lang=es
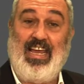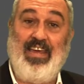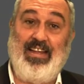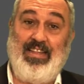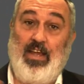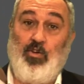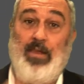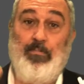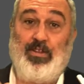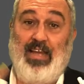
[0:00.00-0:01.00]
que quédate con
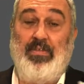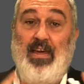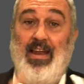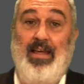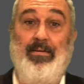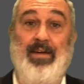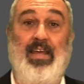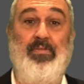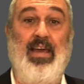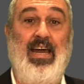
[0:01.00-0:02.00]
la importancia de la
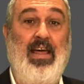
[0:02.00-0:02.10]
divergencia de